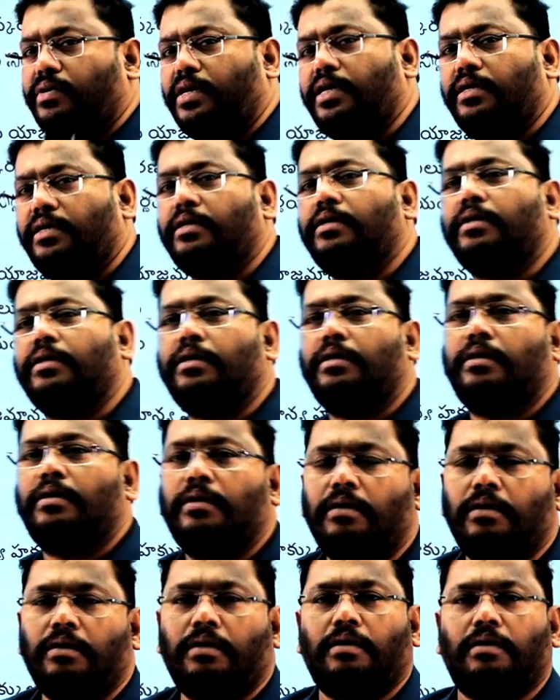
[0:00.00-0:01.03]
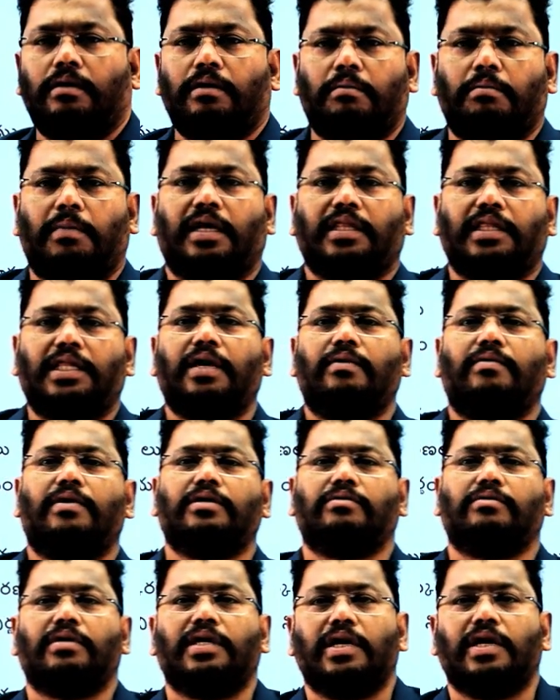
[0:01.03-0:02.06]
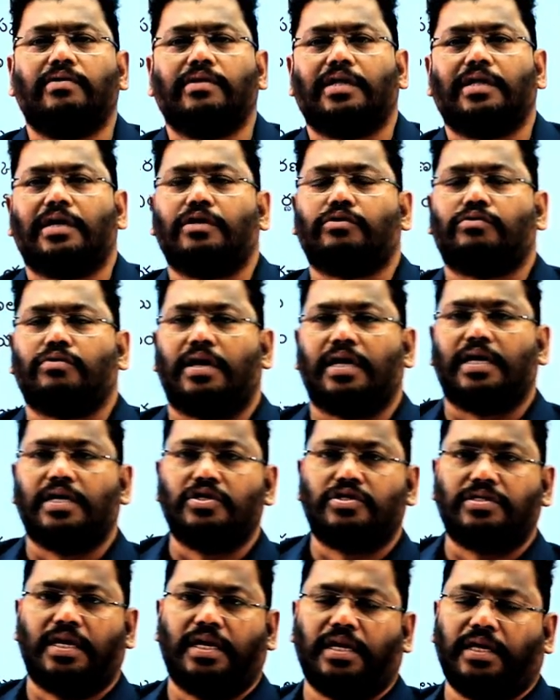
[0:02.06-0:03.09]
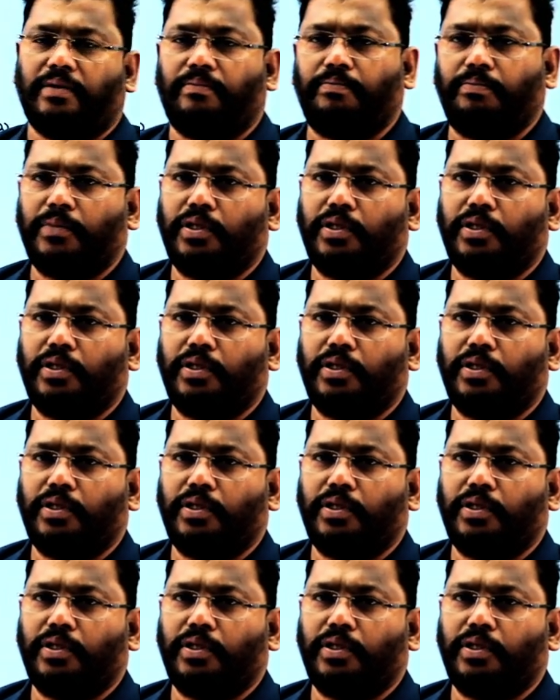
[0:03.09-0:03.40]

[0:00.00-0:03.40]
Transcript: వన్ మధ్యవర్తులను ఏ విధంగా తొలగించాలి